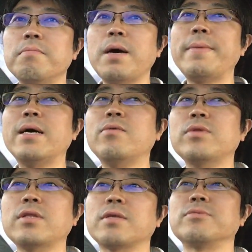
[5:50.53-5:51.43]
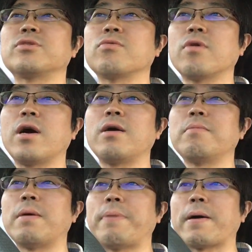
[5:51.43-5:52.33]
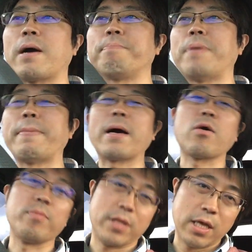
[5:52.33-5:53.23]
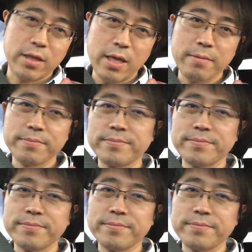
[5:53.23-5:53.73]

ママっ子だった息子が、まあ、パカパパっ子みたいなね、